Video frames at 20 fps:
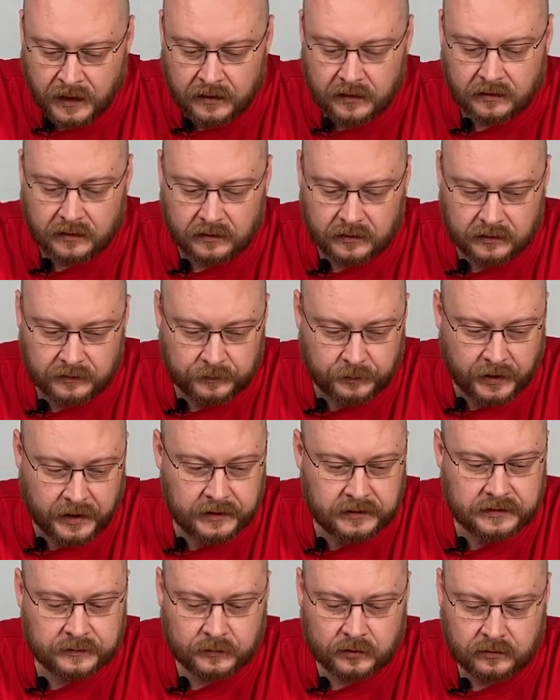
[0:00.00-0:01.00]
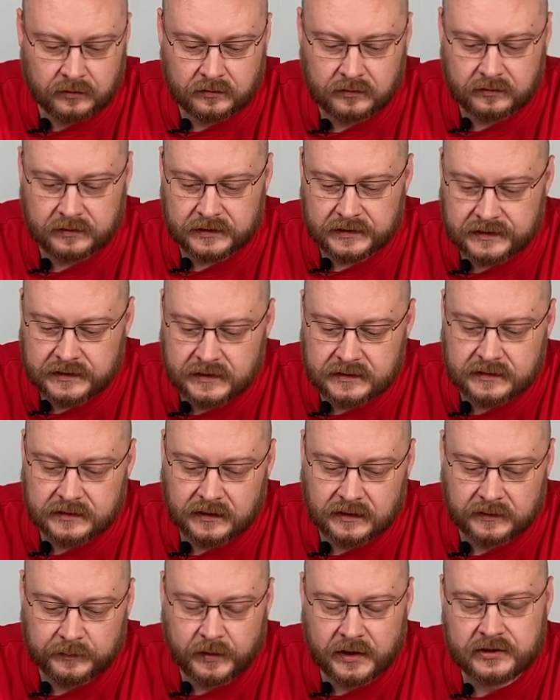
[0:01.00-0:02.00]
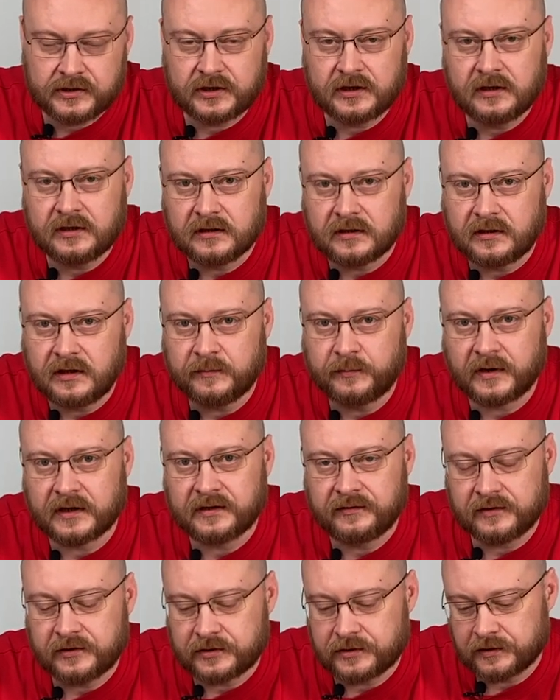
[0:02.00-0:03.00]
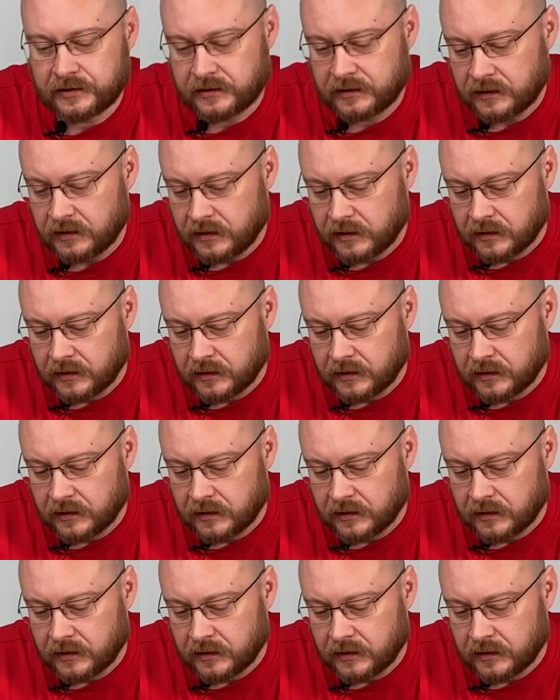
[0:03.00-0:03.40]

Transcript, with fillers: А, поэтому, естественно, колпачки не подвержены,